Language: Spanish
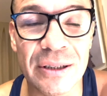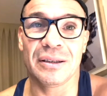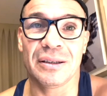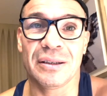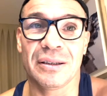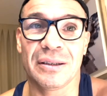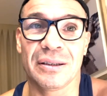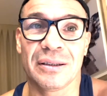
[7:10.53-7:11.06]

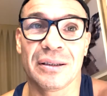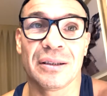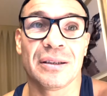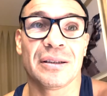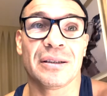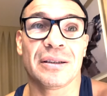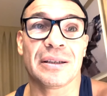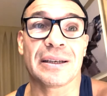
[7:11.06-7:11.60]
Y
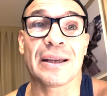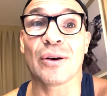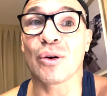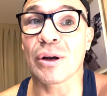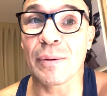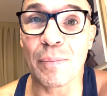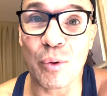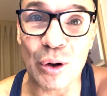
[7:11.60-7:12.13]
creo
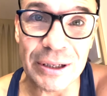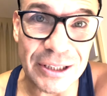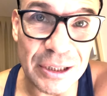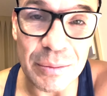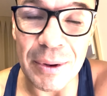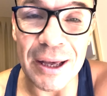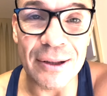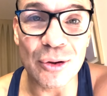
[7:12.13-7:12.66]
que por
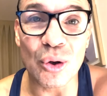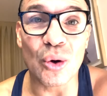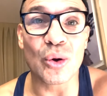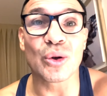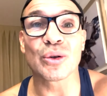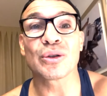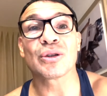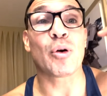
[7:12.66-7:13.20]
encima de
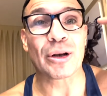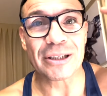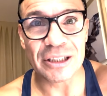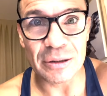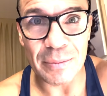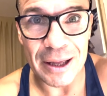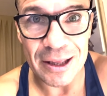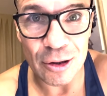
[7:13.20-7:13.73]
todos, por
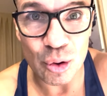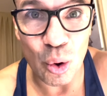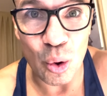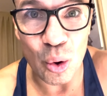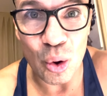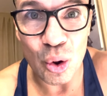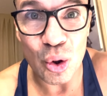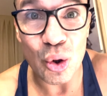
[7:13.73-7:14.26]
encima de
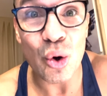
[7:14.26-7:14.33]
todo,